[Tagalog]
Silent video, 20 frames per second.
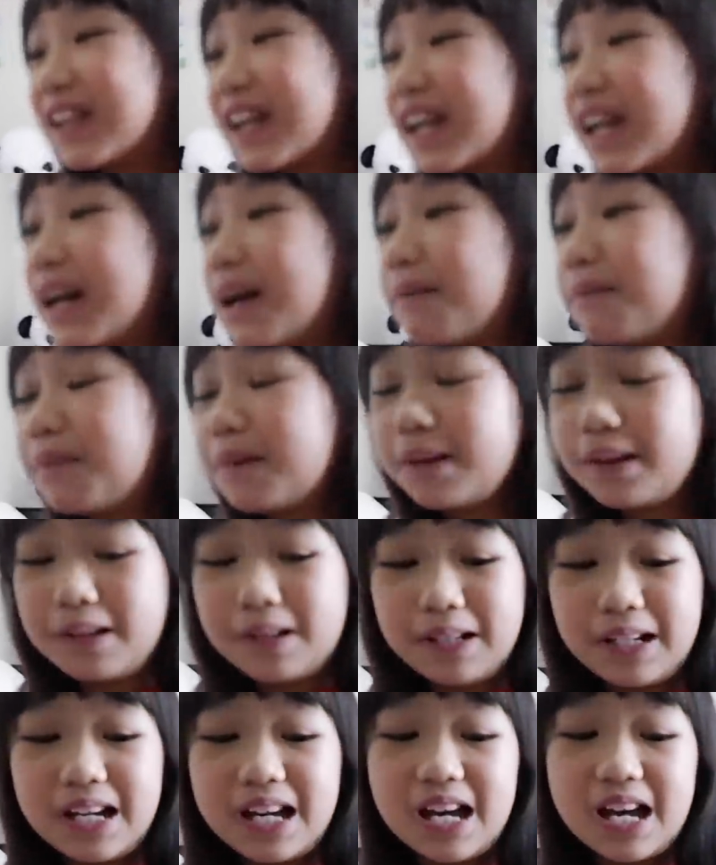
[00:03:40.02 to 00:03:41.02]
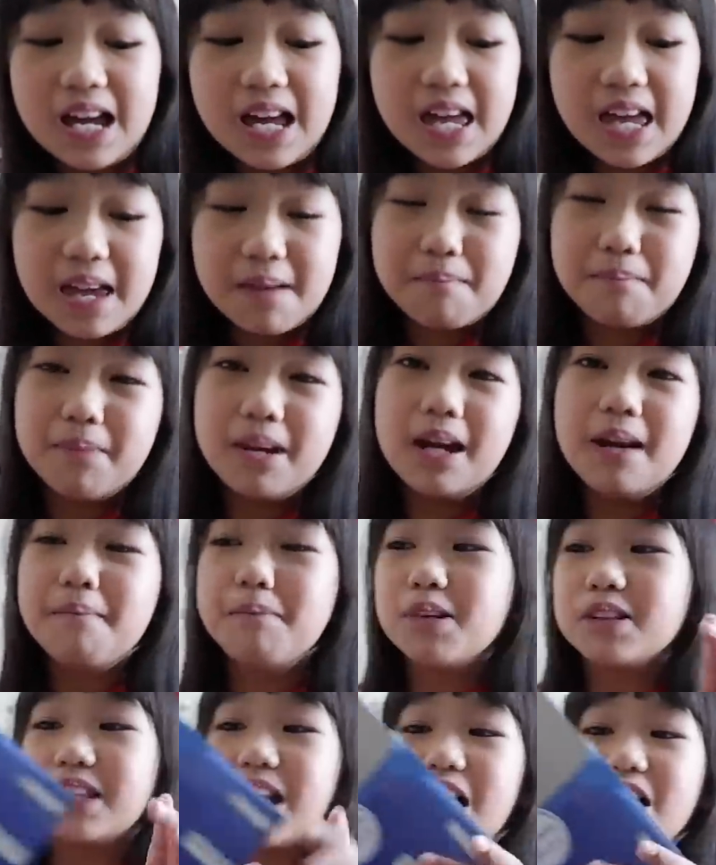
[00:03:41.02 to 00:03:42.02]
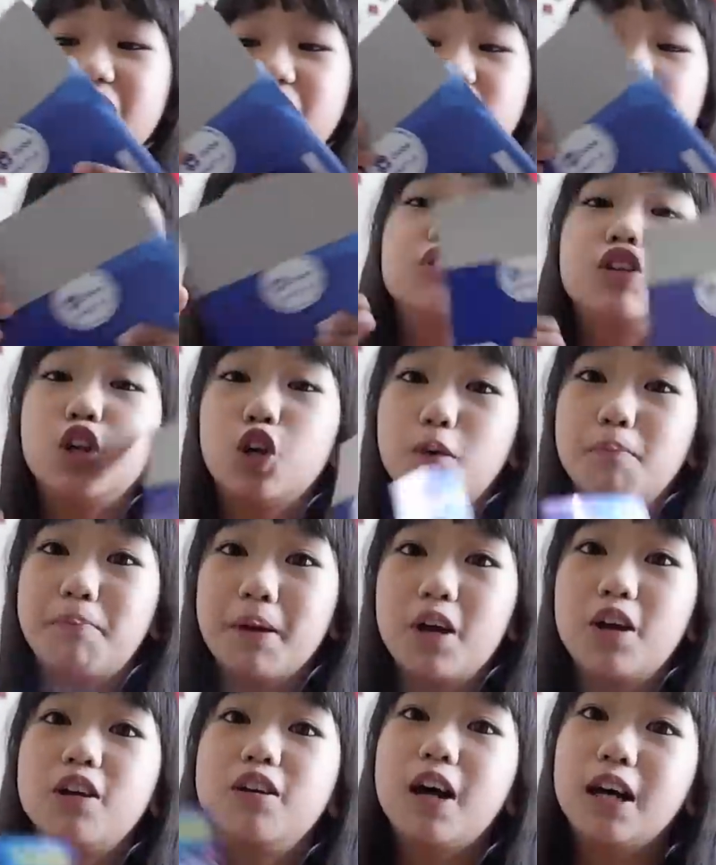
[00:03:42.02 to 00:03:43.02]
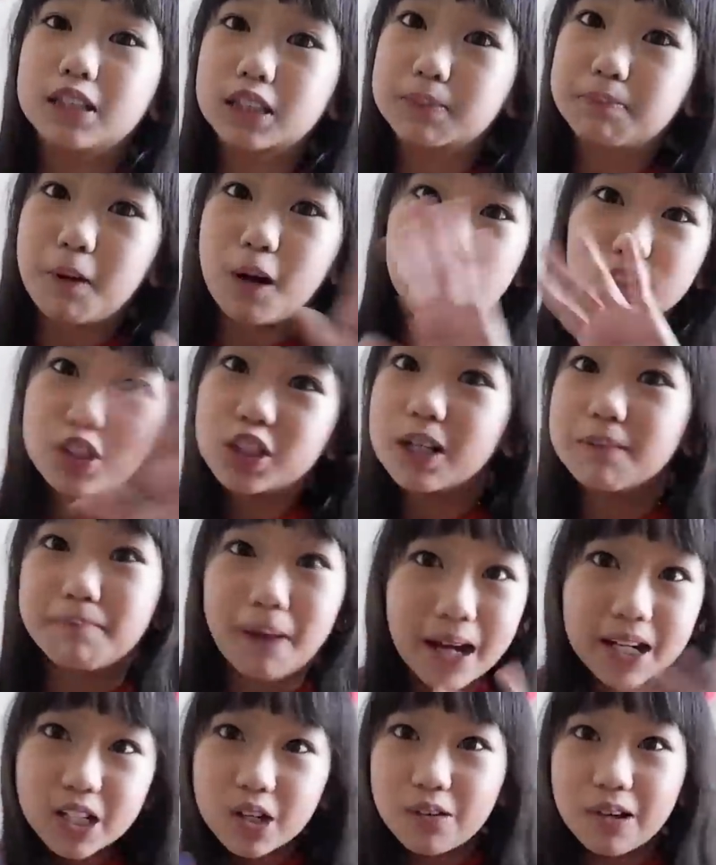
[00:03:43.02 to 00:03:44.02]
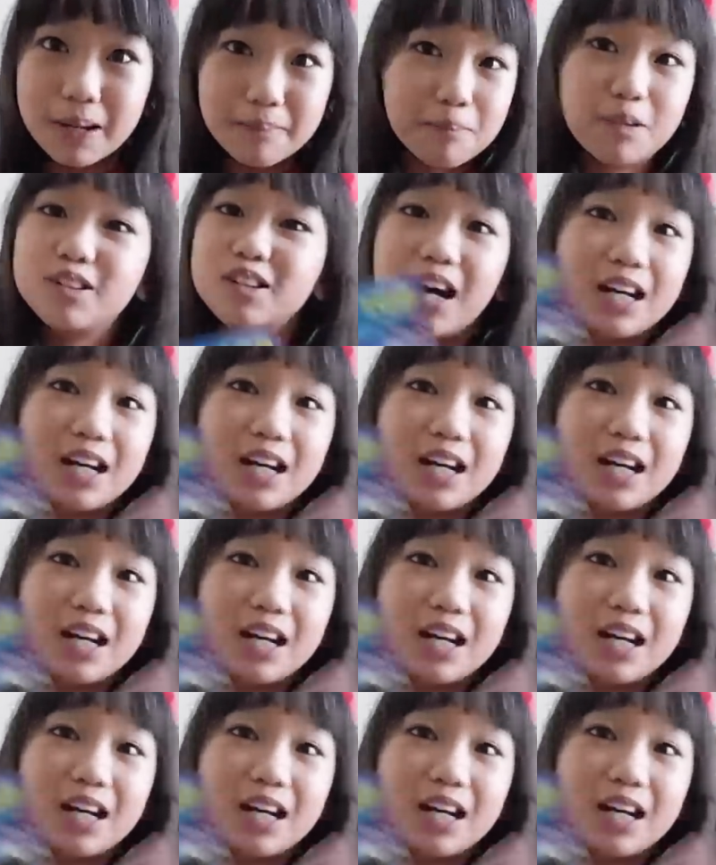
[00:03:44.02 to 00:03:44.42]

Kaya po, meron po tayo yung Glow pero not sponsored by the way po.